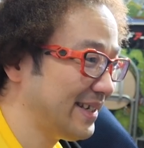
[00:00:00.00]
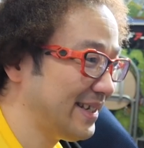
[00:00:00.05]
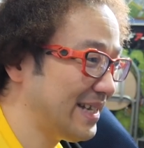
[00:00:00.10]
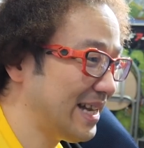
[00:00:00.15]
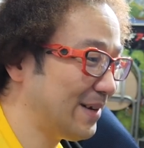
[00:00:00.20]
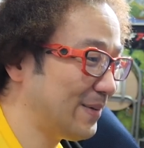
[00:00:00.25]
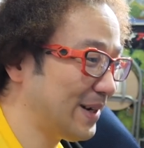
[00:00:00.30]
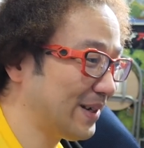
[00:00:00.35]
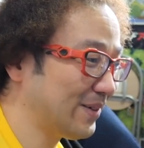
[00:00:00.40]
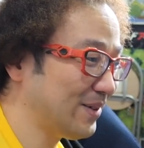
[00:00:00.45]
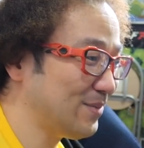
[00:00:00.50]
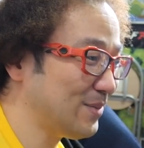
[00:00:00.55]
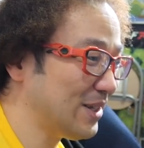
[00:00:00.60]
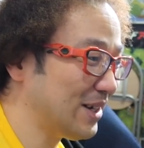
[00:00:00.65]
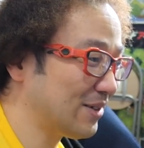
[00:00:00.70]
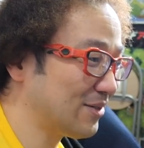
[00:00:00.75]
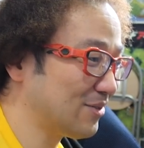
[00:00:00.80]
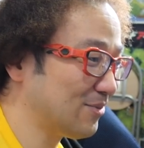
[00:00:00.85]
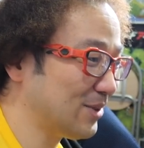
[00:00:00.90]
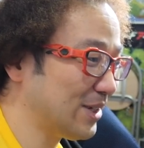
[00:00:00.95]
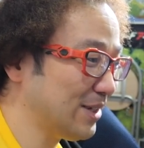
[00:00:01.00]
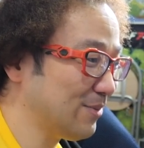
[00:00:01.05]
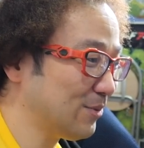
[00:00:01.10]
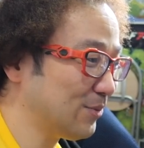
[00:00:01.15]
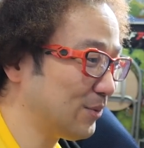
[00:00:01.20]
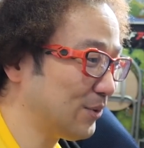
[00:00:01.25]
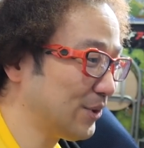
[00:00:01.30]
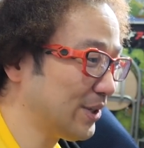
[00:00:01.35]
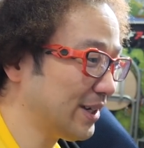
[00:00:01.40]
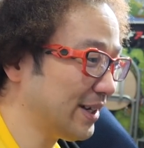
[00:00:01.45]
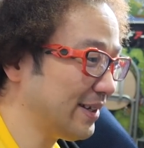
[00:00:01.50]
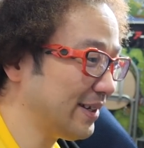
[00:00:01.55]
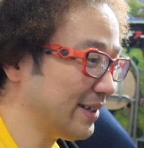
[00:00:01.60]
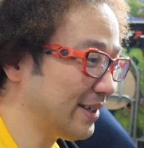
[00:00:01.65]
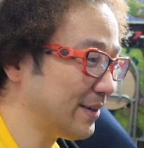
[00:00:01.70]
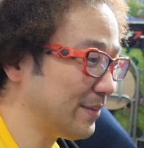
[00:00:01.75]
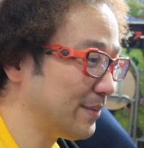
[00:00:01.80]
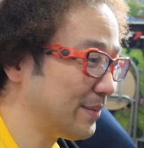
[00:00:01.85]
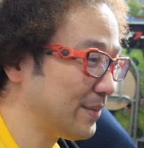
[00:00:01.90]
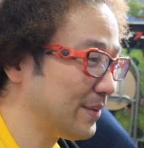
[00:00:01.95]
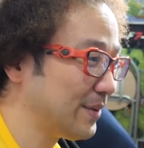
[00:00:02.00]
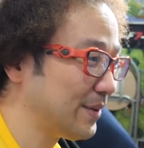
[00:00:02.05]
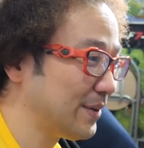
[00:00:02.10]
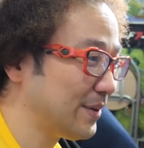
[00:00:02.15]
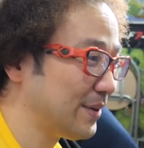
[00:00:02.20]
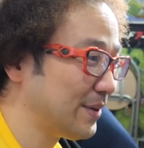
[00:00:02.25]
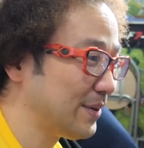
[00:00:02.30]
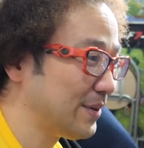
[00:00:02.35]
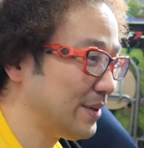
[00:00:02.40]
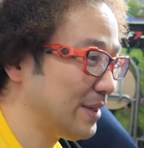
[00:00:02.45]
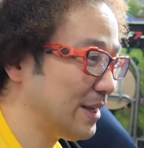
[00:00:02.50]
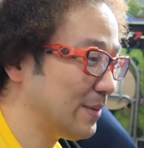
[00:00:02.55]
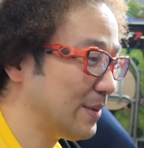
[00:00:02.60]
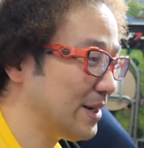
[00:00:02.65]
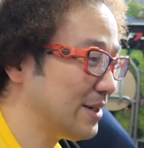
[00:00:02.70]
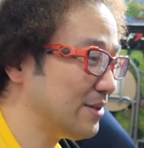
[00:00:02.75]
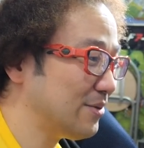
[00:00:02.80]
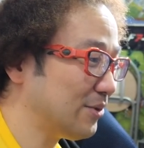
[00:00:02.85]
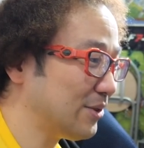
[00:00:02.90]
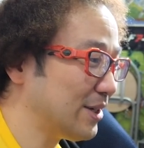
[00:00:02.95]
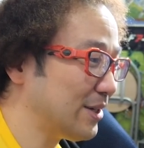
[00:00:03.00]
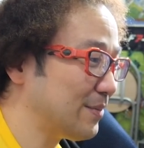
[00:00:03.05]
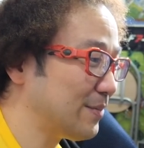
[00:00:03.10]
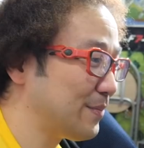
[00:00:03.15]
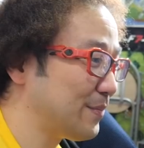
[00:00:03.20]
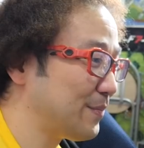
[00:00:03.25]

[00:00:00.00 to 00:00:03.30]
なやばいけど今薬草も何も持ってないんでね、やばいですよこれ。